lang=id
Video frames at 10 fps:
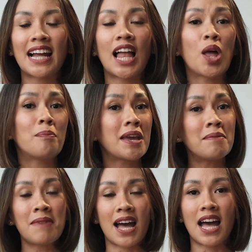Kalau
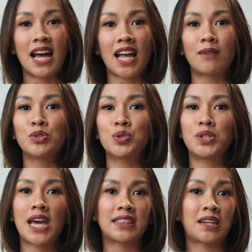memang kamu
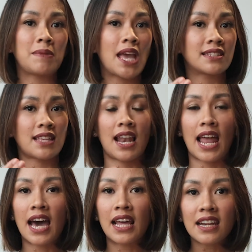sudah terbiasa
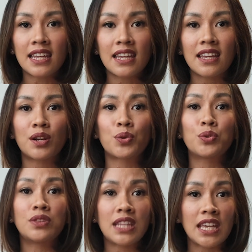lari,
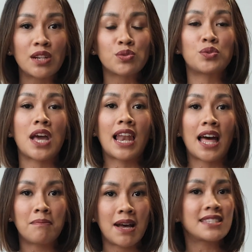rutin, sudah
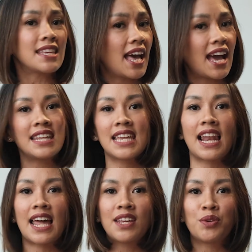lama, silahkan
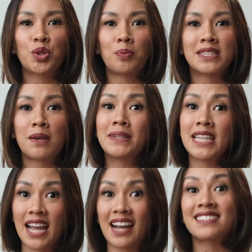dijalani untuk bisa
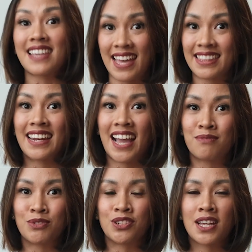menjaga kesehatan
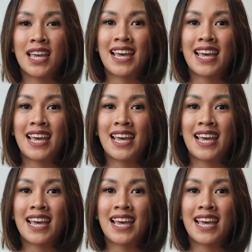kamu.